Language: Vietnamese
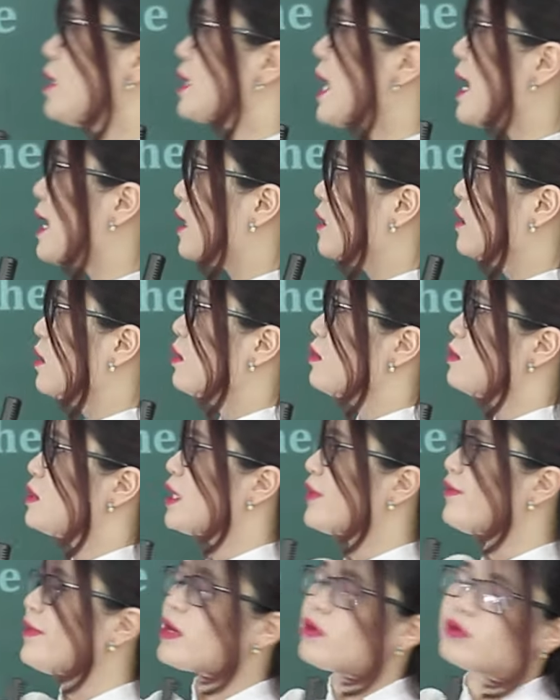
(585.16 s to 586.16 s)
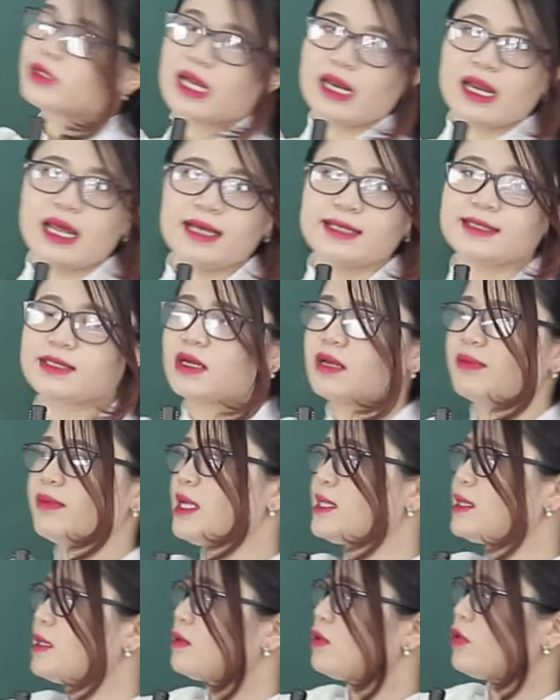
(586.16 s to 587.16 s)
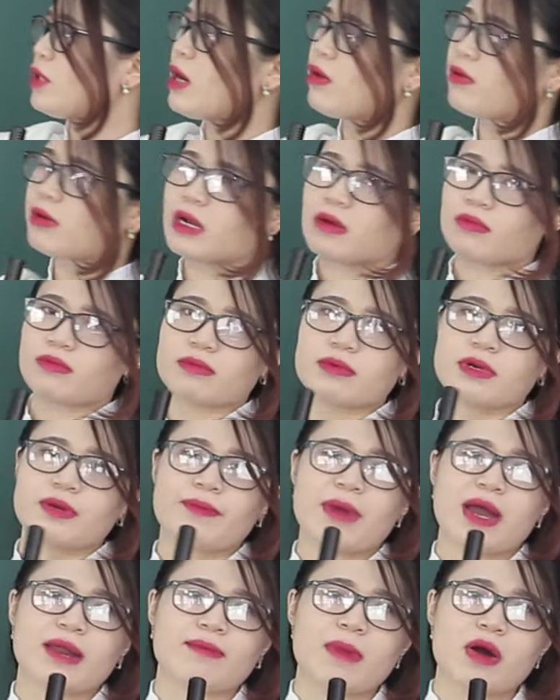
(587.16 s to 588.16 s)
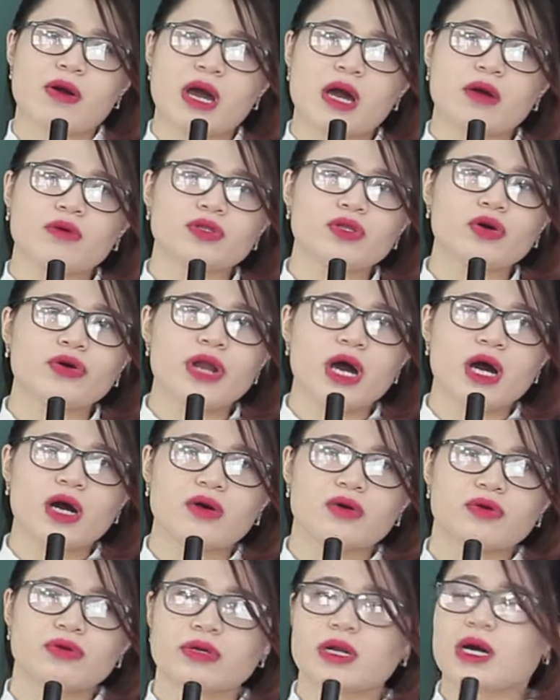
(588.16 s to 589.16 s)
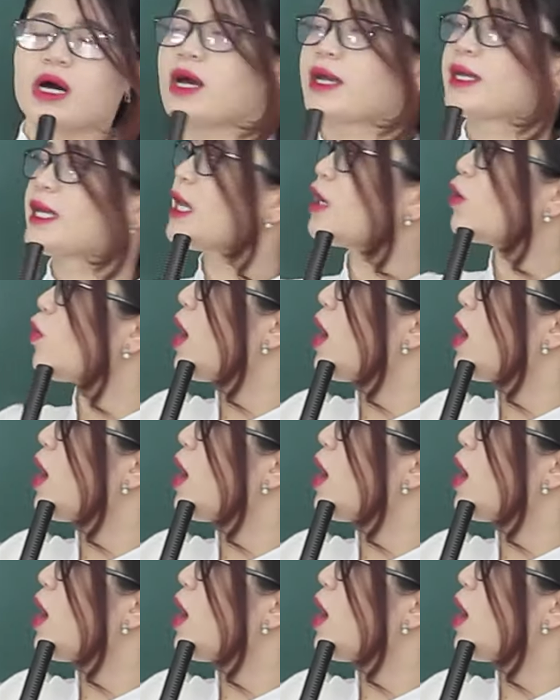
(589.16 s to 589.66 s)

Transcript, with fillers: hiện tại là chính vì cô ta lấy cho nên bây giờ tôi đâu có đọc được bản báo cáo của tôi đâu. Đấy, kết